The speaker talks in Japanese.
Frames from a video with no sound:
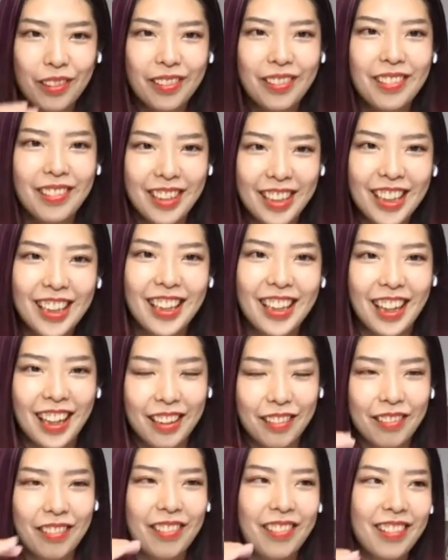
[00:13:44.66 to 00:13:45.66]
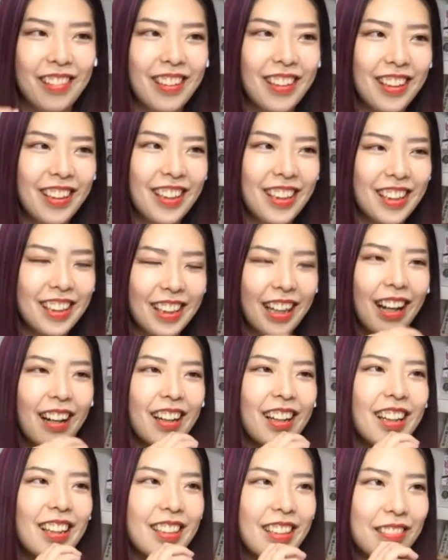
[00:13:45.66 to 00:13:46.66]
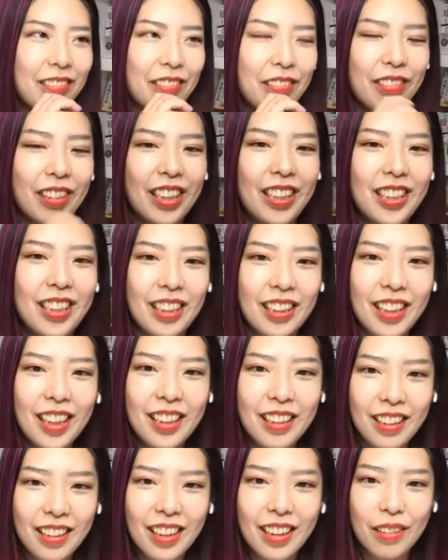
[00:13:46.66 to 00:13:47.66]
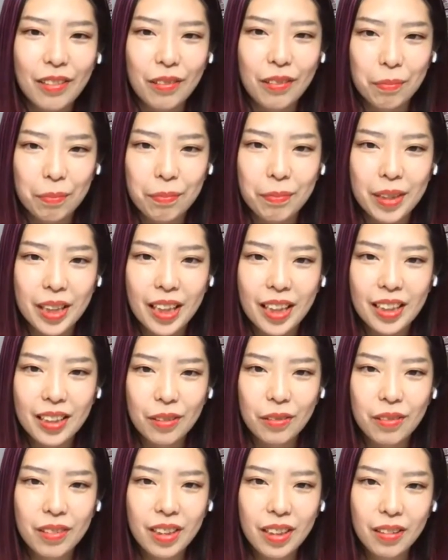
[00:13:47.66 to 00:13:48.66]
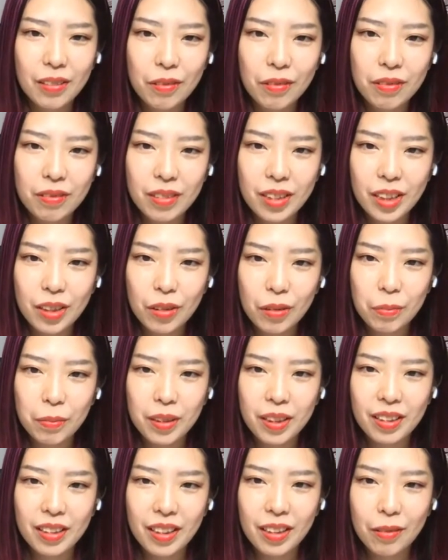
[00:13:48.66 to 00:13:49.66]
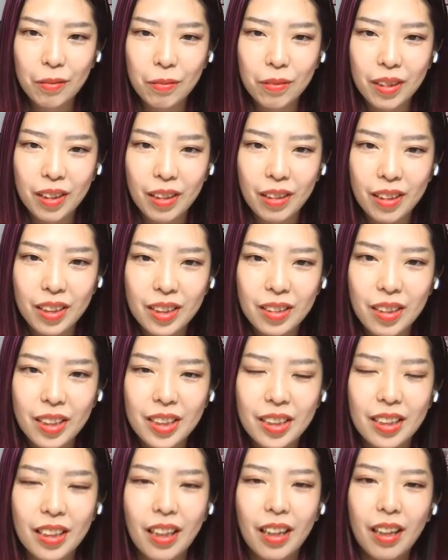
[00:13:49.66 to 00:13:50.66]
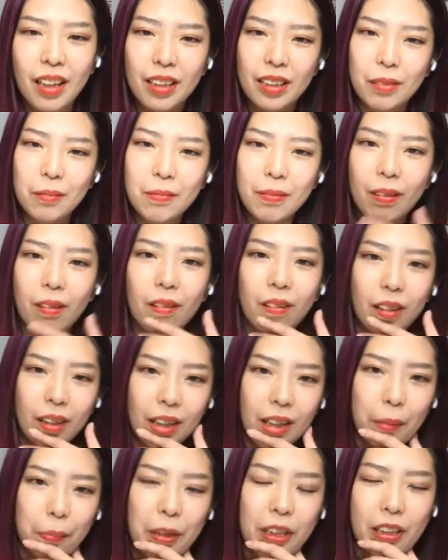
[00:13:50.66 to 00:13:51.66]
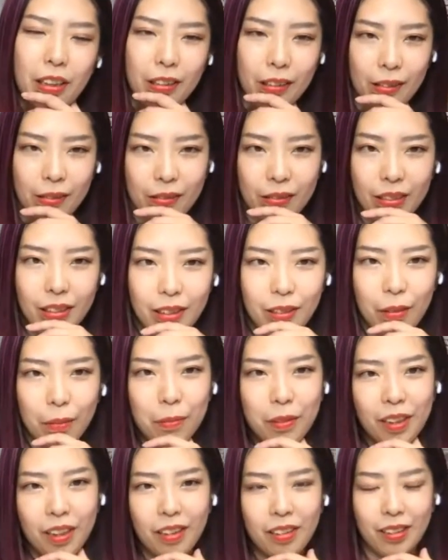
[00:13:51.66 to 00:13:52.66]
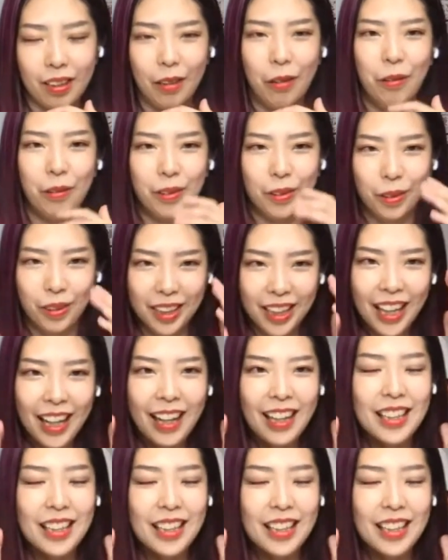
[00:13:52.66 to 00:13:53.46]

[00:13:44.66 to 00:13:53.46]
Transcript: そういうふうに、あの、考えていくのがいいんじゃないかなと。うん。そうなると服に興味がない人もがやりやすいですね。そうなのかね。まあだから服に興味ない人は本当に